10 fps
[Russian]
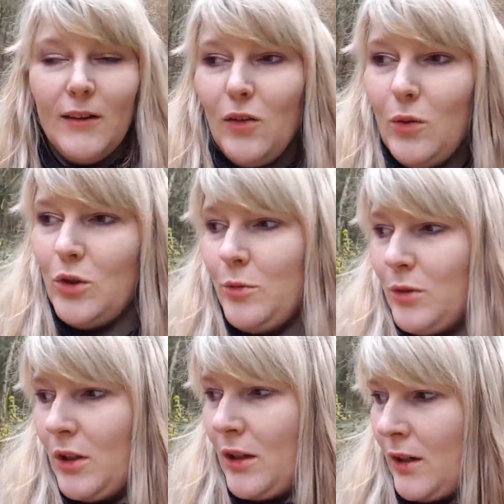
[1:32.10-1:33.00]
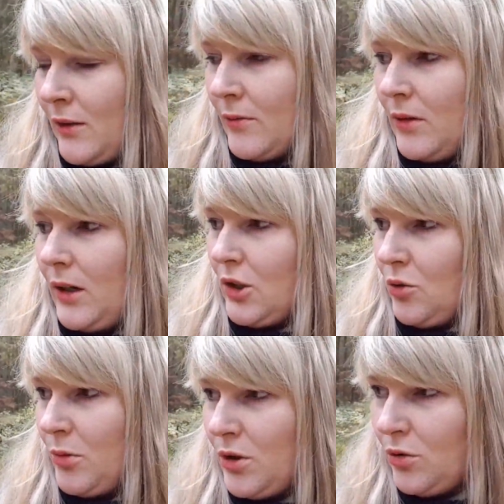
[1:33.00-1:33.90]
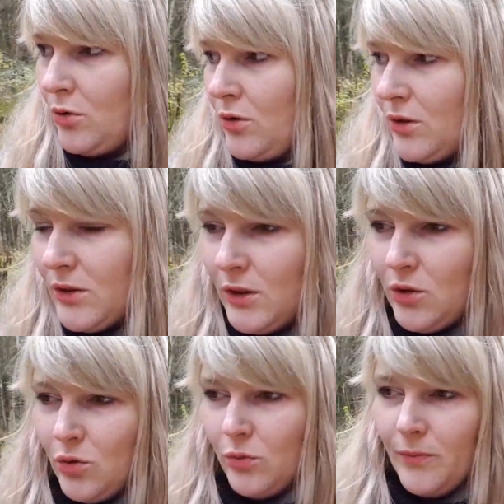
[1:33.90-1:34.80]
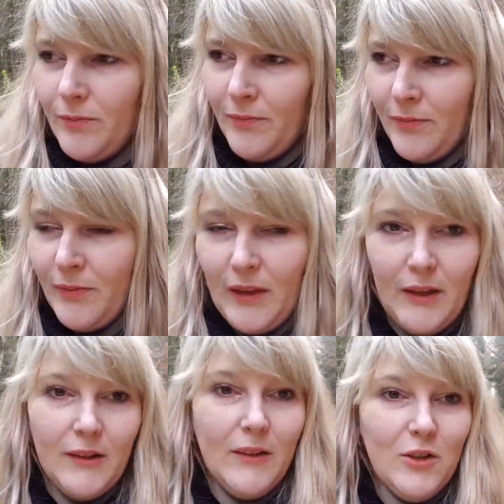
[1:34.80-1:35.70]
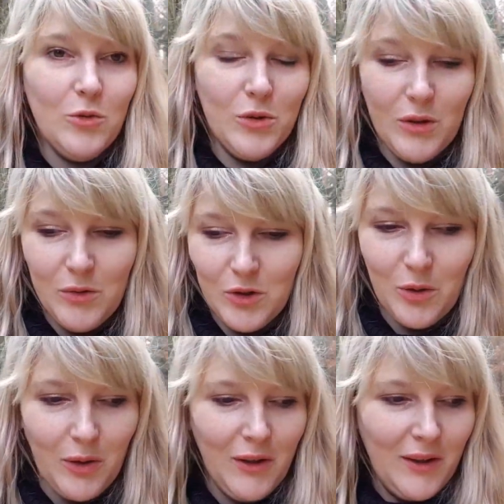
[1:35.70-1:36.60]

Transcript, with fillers: В общем-то, о чем я сегодня расскажу? Я начну с того, что